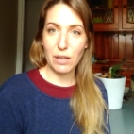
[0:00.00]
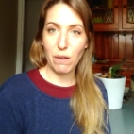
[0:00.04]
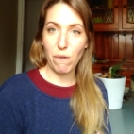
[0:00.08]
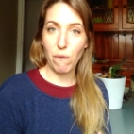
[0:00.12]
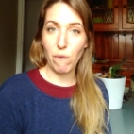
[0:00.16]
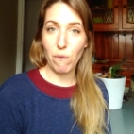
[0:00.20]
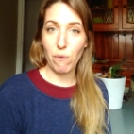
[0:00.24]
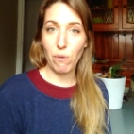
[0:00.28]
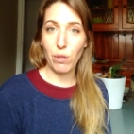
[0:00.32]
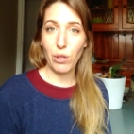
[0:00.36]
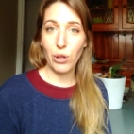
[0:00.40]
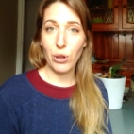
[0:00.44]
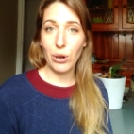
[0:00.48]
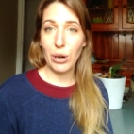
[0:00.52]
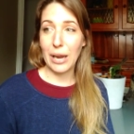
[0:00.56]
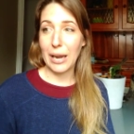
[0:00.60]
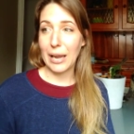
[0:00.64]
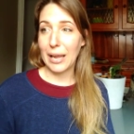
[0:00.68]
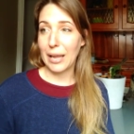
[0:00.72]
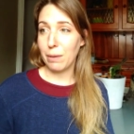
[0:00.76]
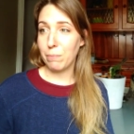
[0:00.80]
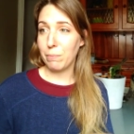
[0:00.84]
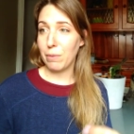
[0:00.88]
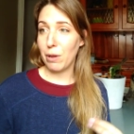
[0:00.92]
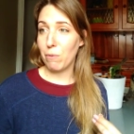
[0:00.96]
Si
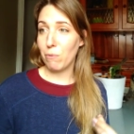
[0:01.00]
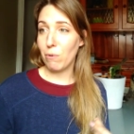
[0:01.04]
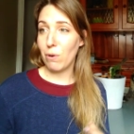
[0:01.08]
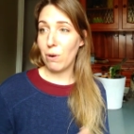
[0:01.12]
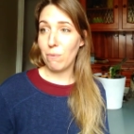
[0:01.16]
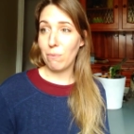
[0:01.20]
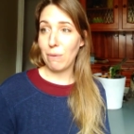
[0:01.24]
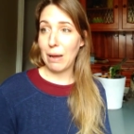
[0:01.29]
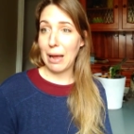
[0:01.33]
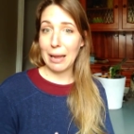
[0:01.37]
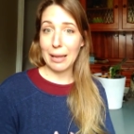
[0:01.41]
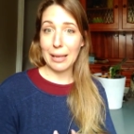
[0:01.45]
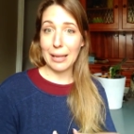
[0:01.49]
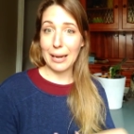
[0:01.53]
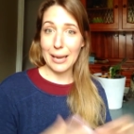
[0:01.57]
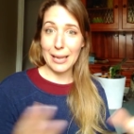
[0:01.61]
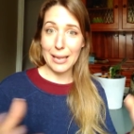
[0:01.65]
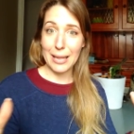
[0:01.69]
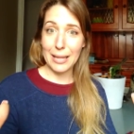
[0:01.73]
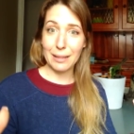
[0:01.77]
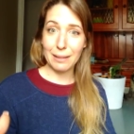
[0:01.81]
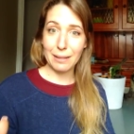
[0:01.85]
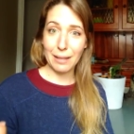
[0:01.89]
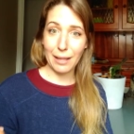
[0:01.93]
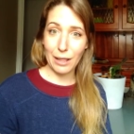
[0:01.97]
funciona que me vuelva
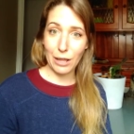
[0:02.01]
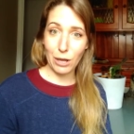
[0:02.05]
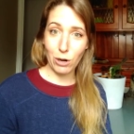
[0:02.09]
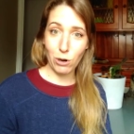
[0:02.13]
creyente